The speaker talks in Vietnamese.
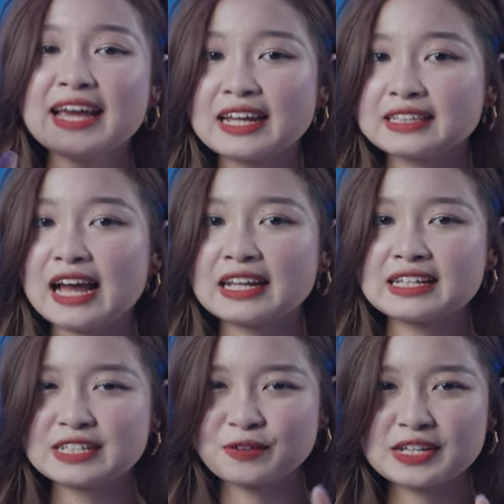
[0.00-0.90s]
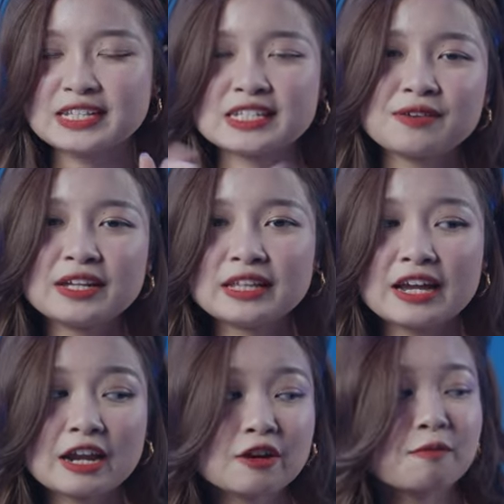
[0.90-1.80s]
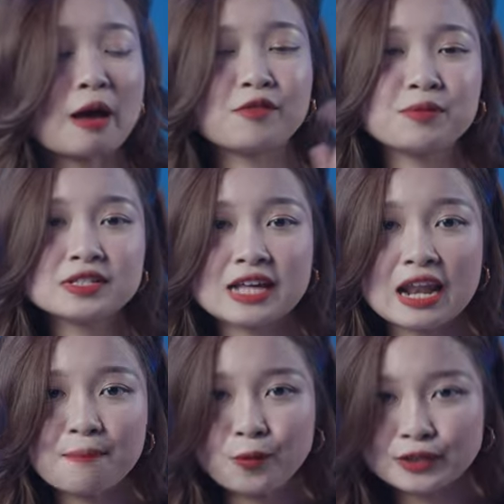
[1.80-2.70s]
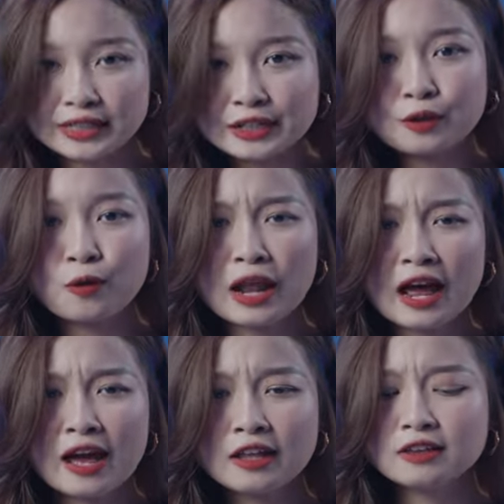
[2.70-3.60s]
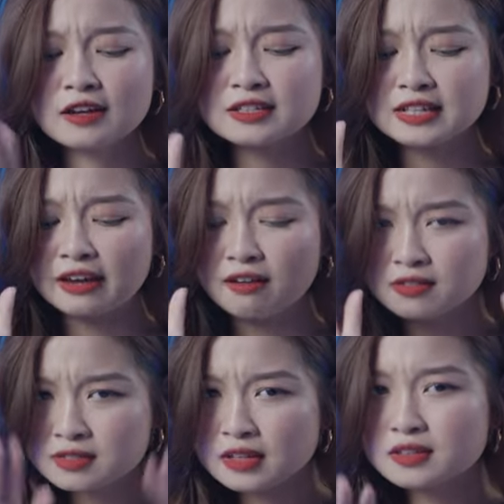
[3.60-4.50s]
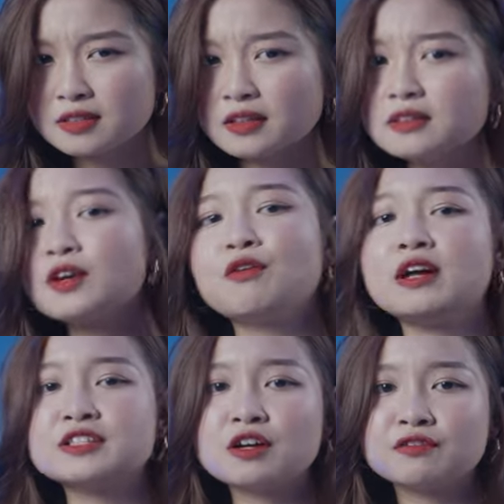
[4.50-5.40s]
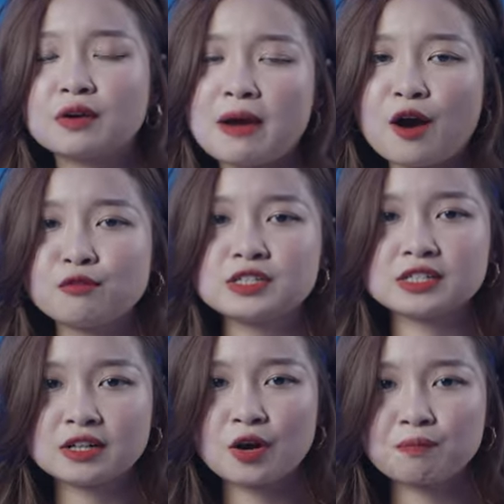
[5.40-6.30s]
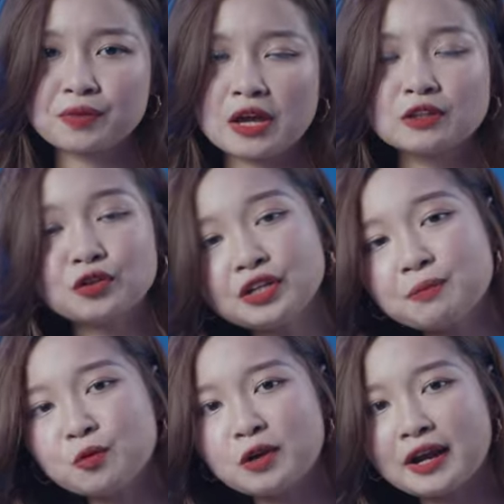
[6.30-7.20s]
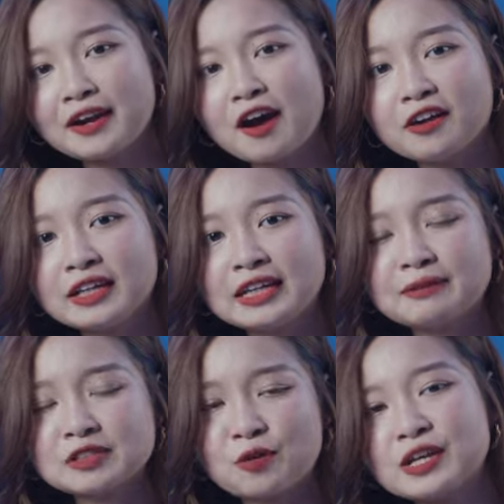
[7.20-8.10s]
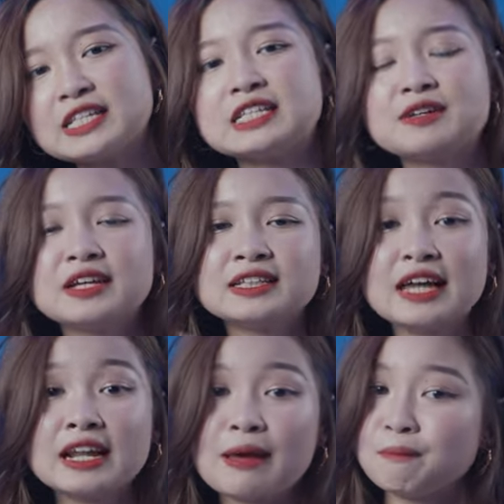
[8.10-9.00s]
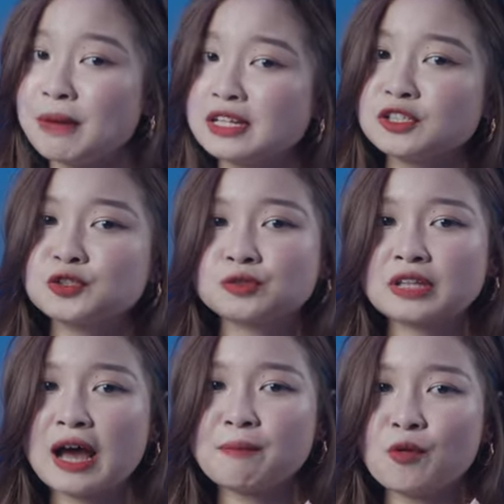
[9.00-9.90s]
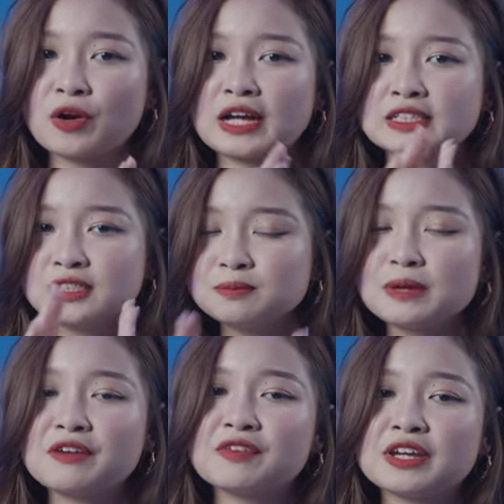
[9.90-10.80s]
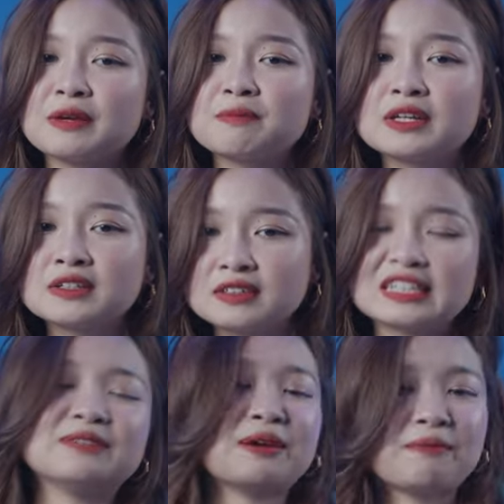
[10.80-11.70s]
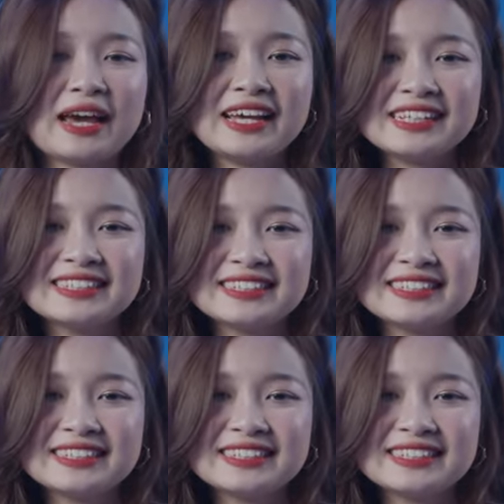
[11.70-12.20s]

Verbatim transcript: Hiện tại thì 6900XT đang được bán với mức giá là 1.000 đô la, tức là rẻ hơn rất rất nhiều lần so với 3090. Tuy nhiên bù lại đó thì 6900XT lại mang cho chúng ta một cái sức mạnh về gaming cực kỳ mạnh mẽ.